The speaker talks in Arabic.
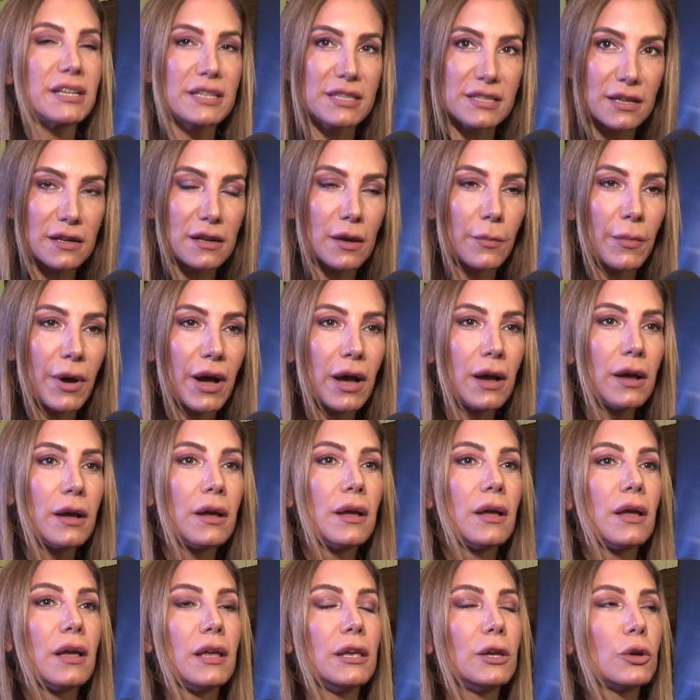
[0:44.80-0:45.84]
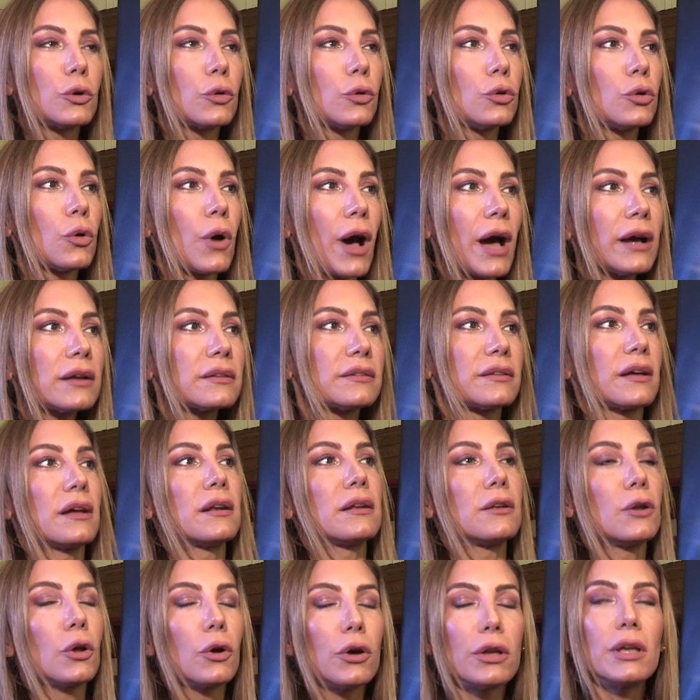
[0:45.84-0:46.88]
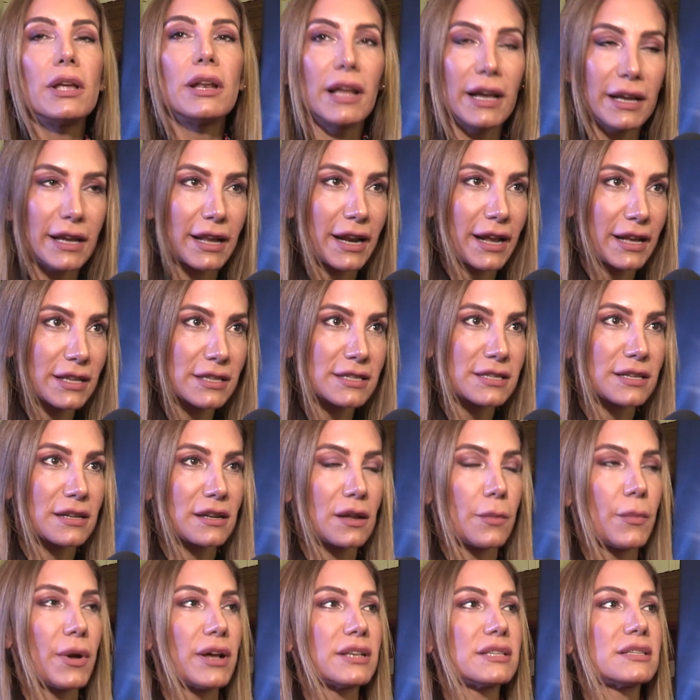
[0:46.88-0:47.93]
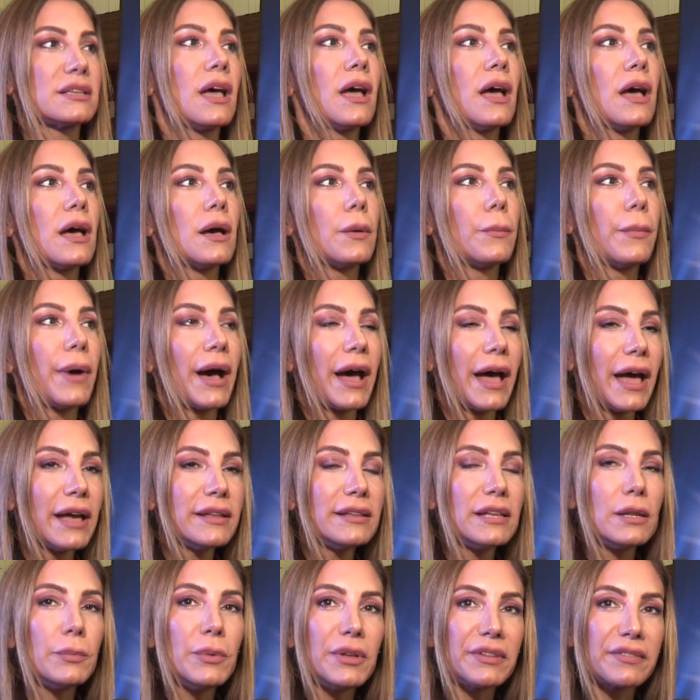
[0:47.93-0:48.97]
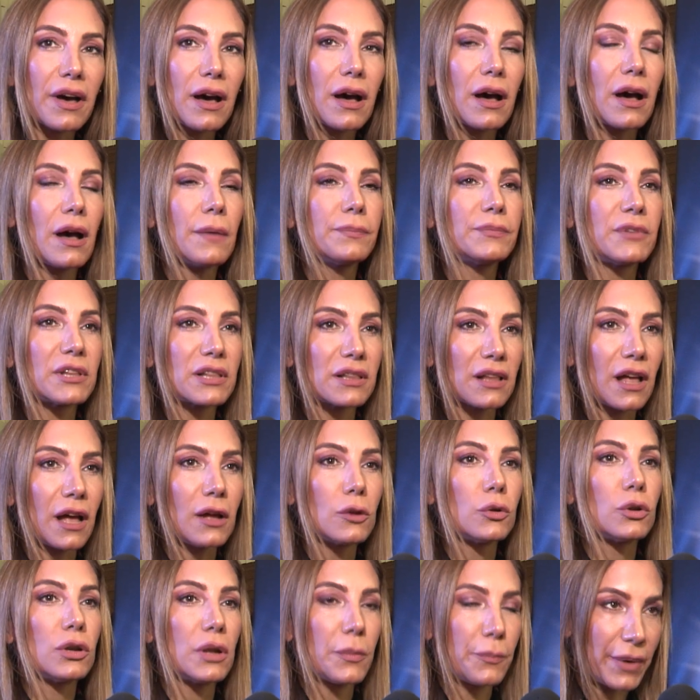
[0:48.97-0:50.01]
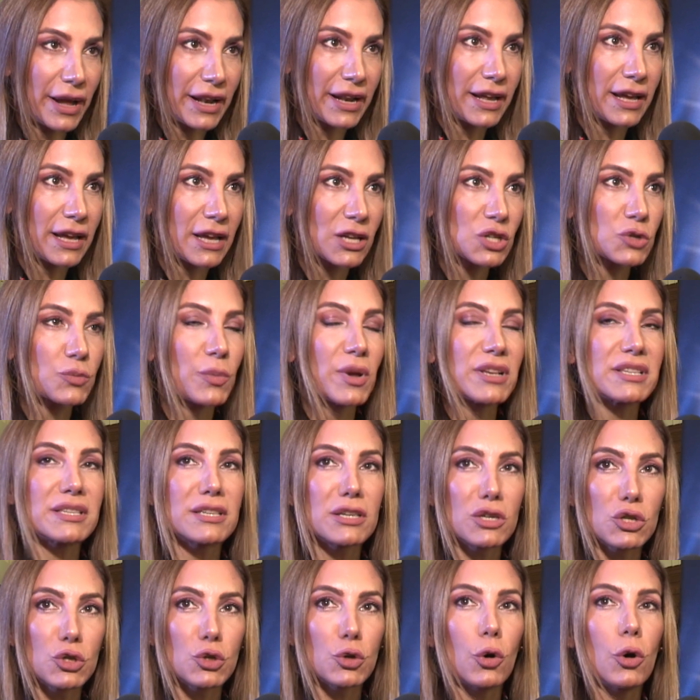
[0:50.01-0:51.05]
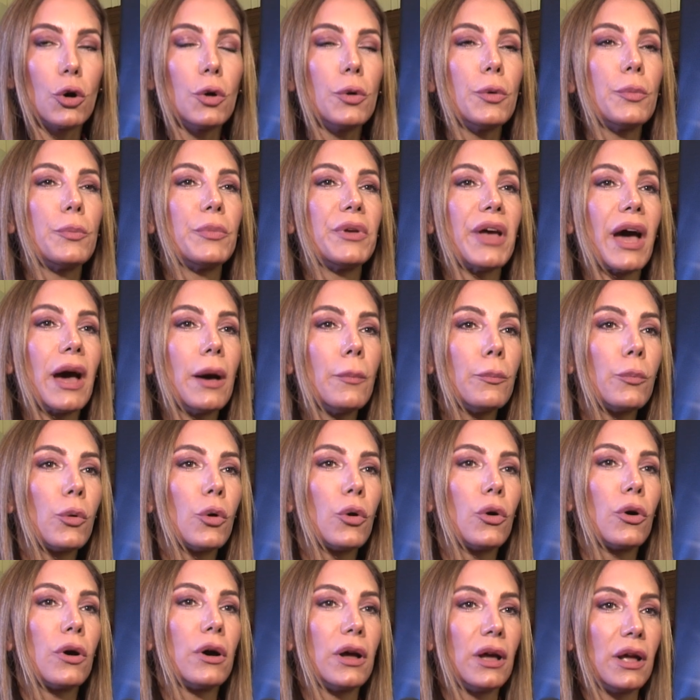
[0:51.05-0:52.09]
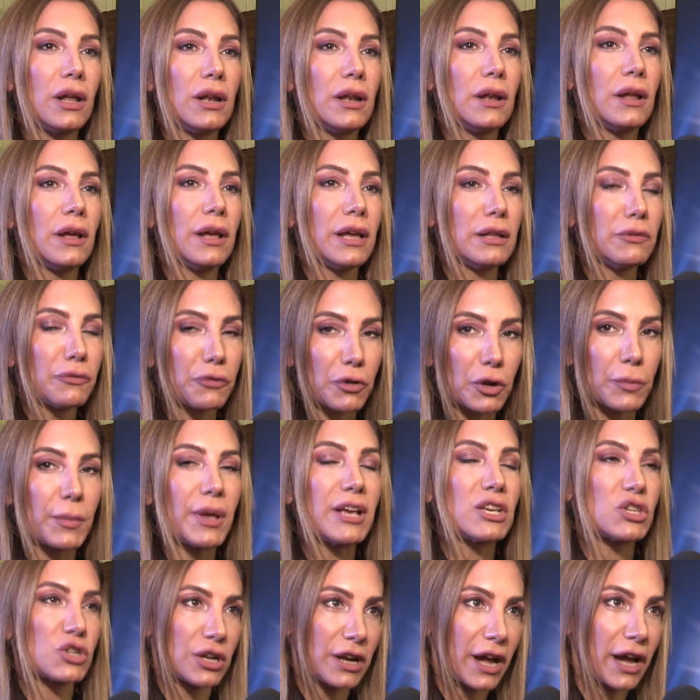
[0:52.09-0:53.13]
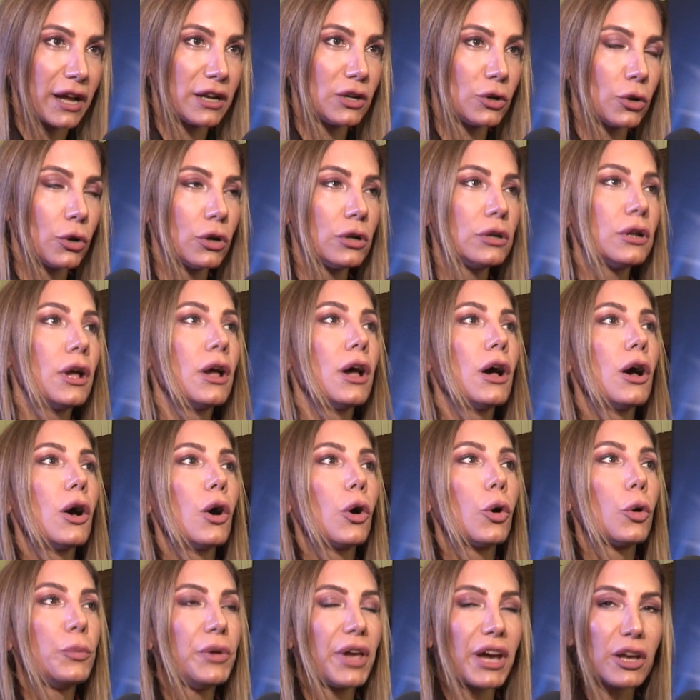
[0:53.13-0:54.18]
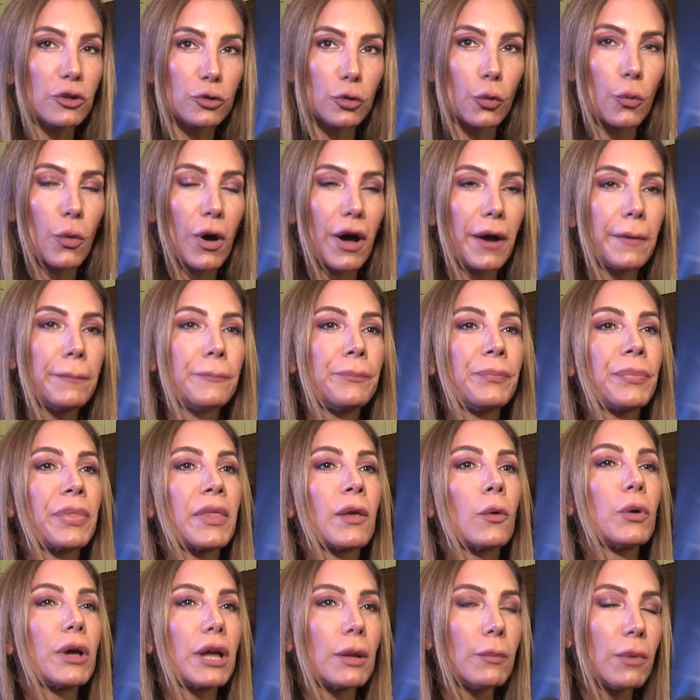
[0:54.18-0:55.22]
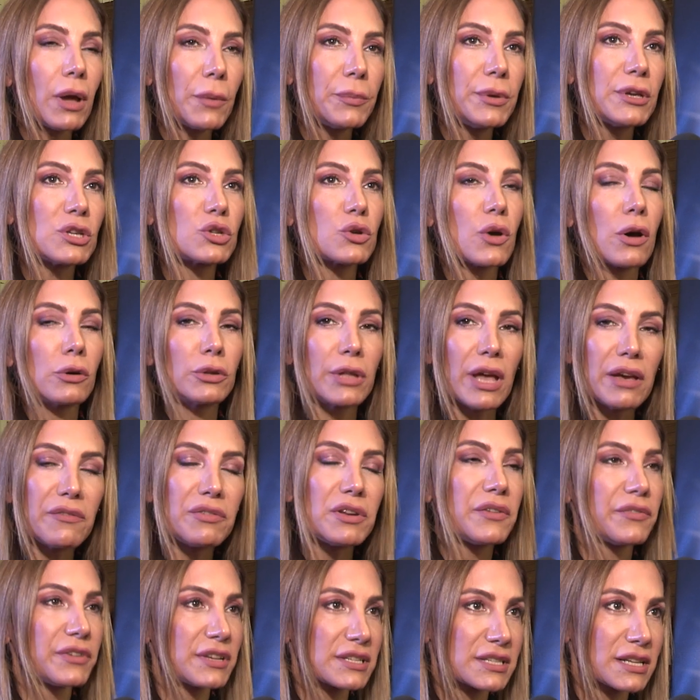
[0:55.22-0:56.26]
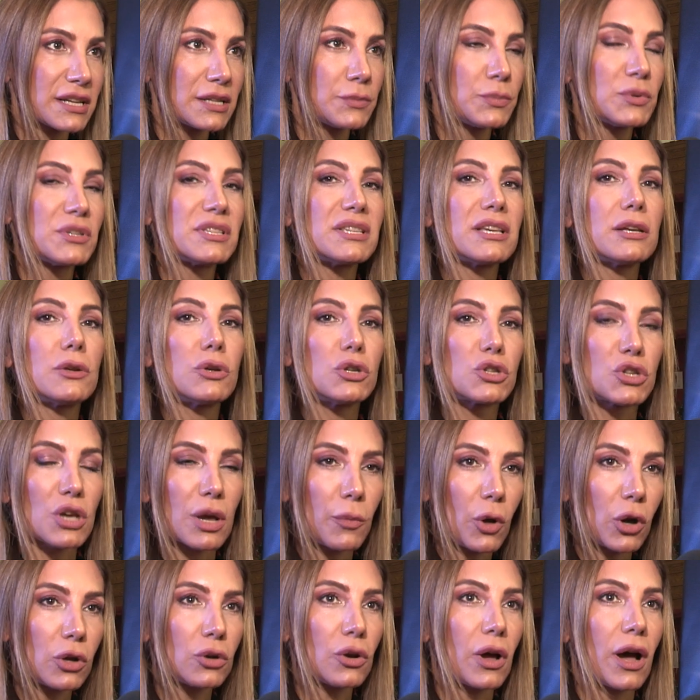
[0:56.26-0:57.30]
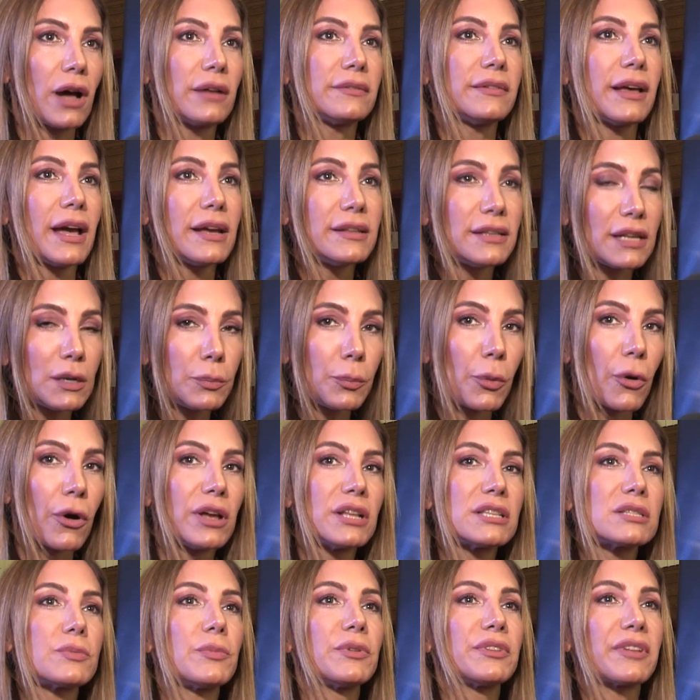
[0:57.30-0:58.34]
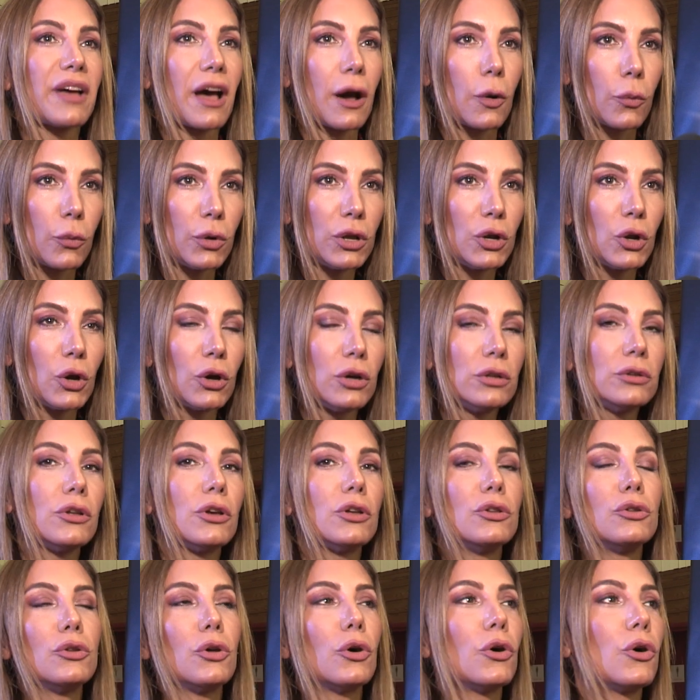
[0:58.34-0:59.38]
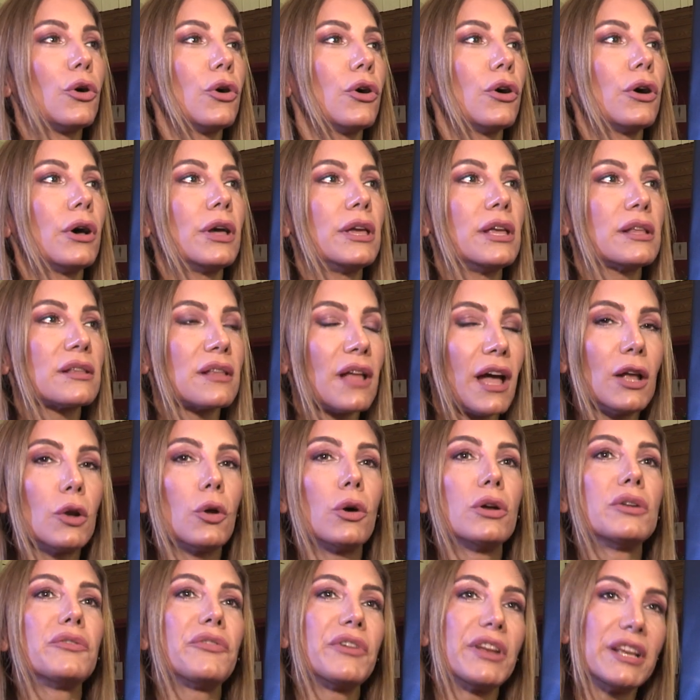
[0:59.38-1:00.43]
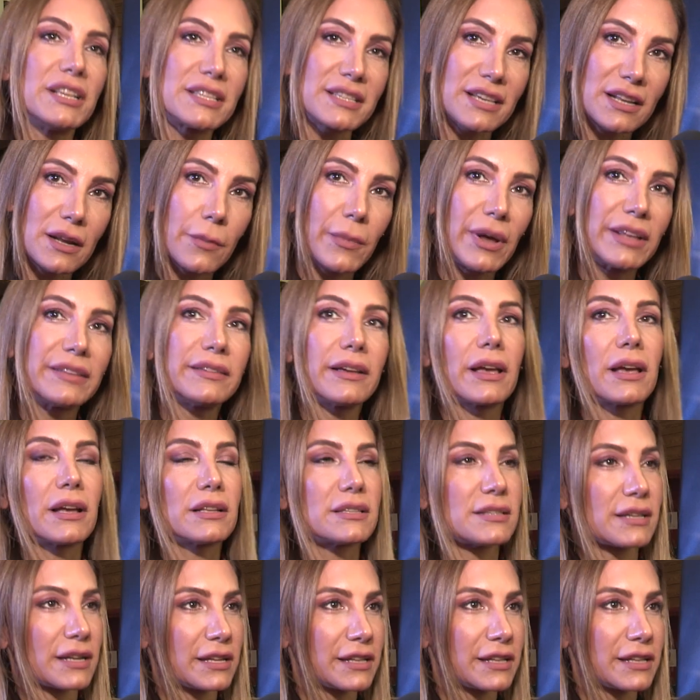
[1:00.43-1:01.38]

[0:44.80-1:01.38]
السينما يكونوا اكثر لويل لجراند سينماز بقى هيدي البطاقه بتطلع لهم ببلاش بس يجوا بيعبوا الانفورميشن عنهم وبياخدوها وكل ما بيجوا اون افري فيزيت بيصيروا يجمعوا نقط هيدي البوينتس بتخولهم انه يطلع لهم فري سينما تيكتس